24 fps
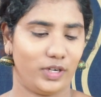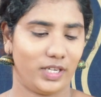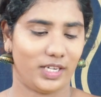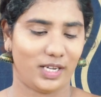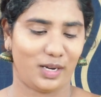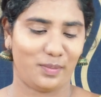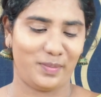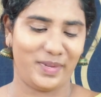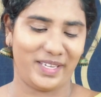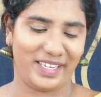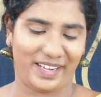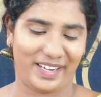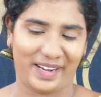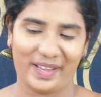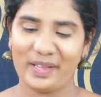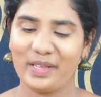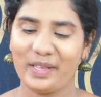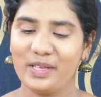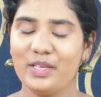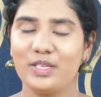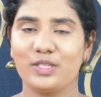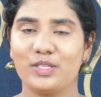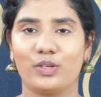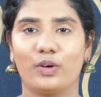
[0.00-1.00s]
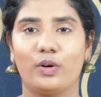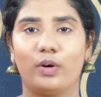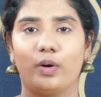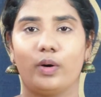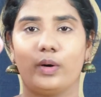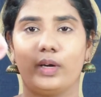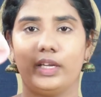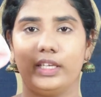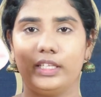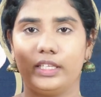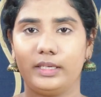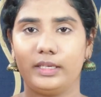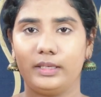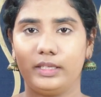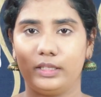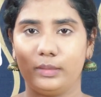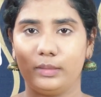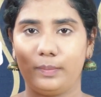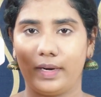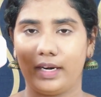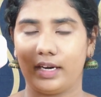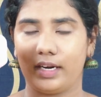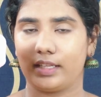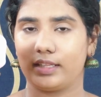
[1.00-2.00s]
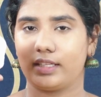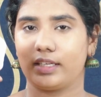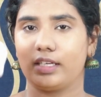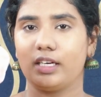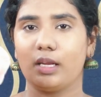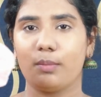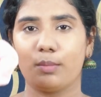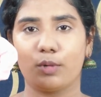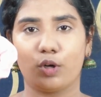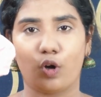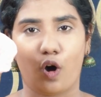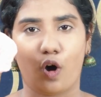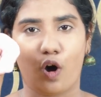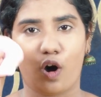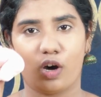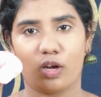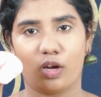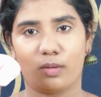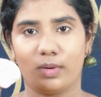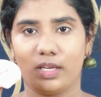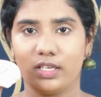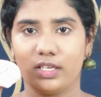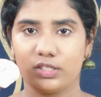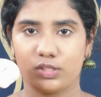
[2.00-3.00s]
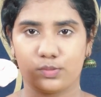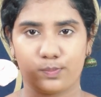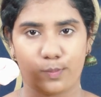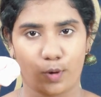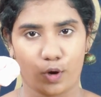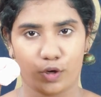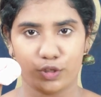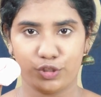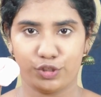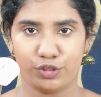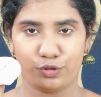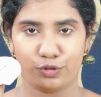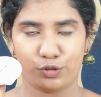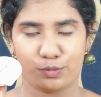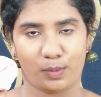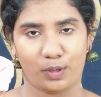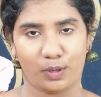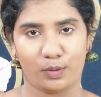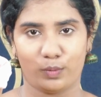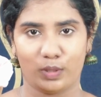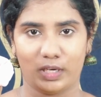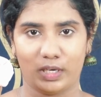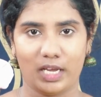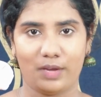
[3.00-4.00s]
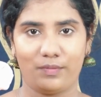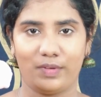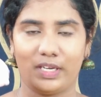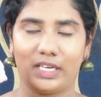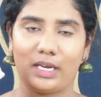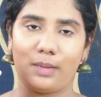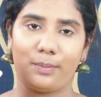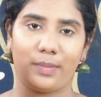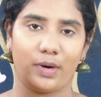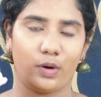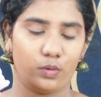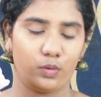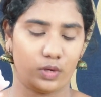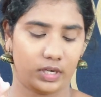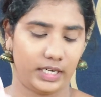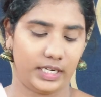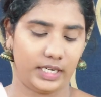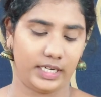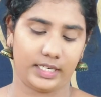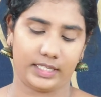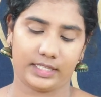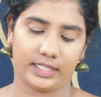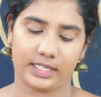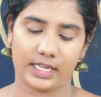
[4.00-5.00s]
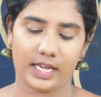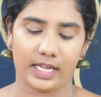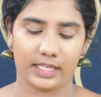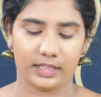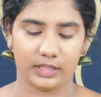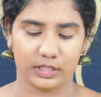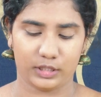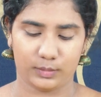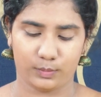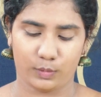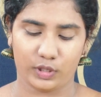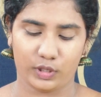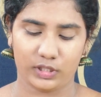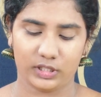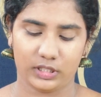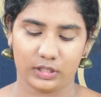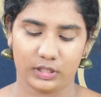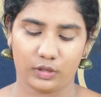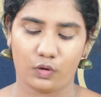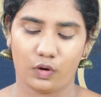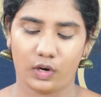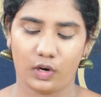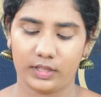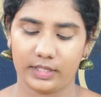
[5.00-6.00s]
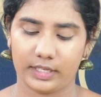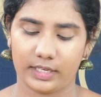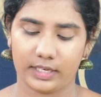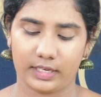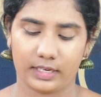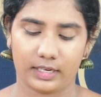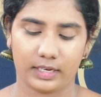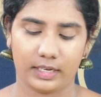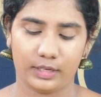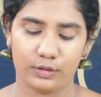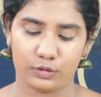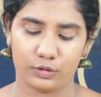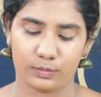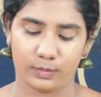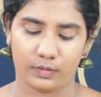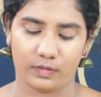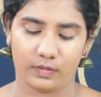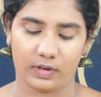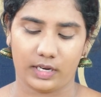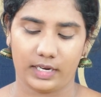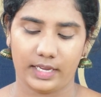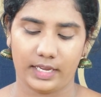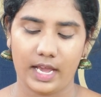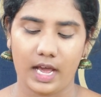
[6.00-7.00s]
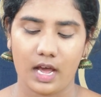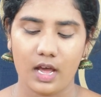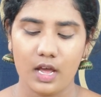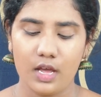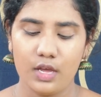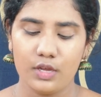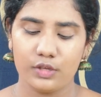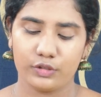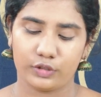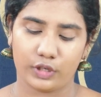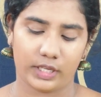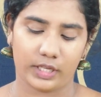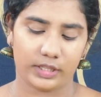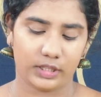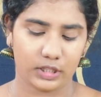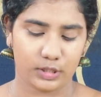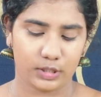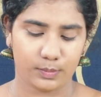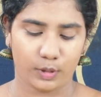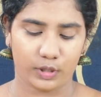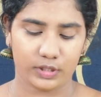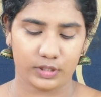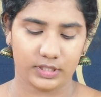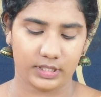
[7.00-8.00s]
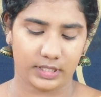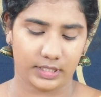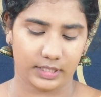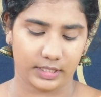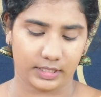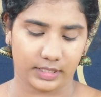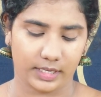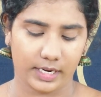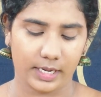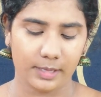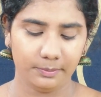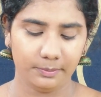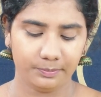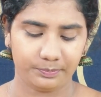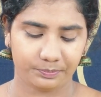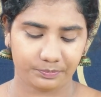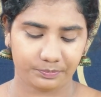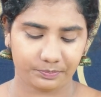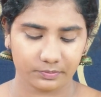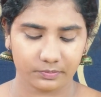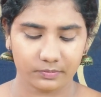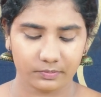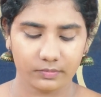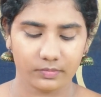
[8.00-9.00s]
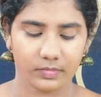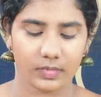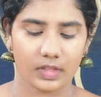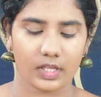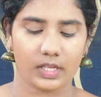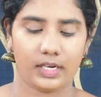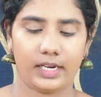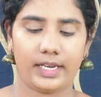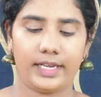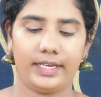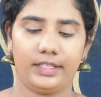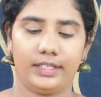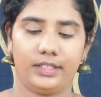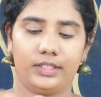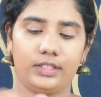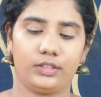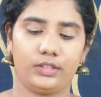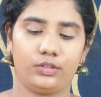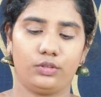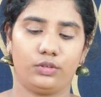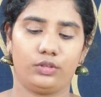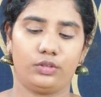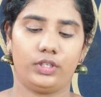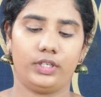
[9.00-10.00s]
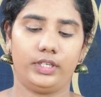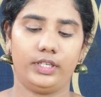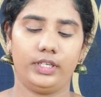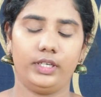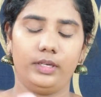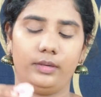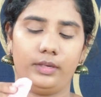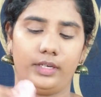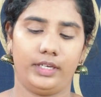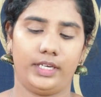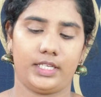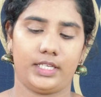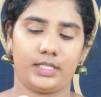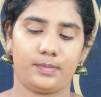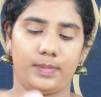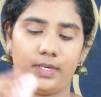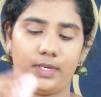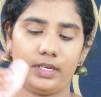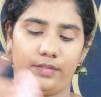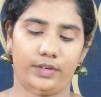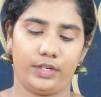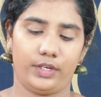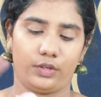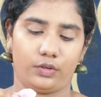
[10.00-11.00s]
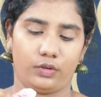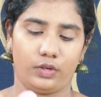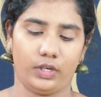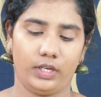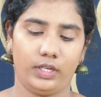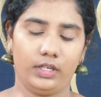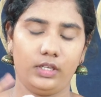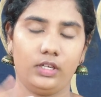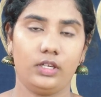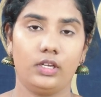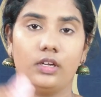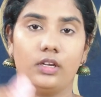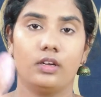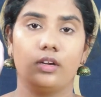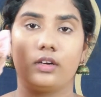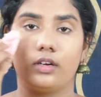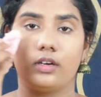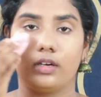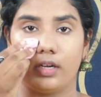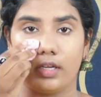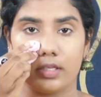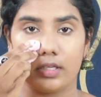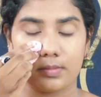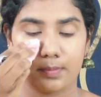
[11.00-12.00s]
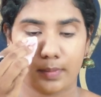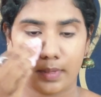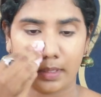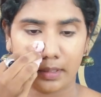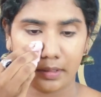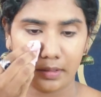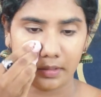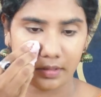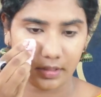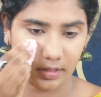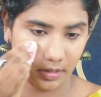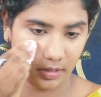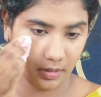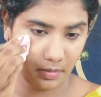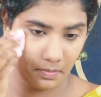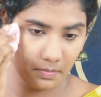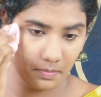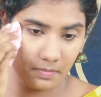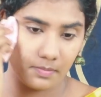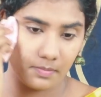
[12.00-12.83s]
கொட்டி காமிக்கிறேன் ஸோ இது இது பண்ணுறதுக்கு நம்ம நார்மலாக ஸ்பாஞ்ச் யூஸ் பண்ணுவோம் இல்லையா வீட்டில் பவுடர் அடிக்கிறதுக்கு அந்த ஸ்பாஞ்ச் இந்த குழந்தைங்களுக்குலாம் யூஸ் பண்ணுவோம் இல்லையா ஸோ அந்த ஸ்பாஞ்ச் எடுத்துக்கிறேன் லைட்டாக தொட்டுட்டு இப்படி டஸ்ட் பண்ணி விட்டுக்கோங்க டஸ்ட் பண்ணி விட்டுட்டு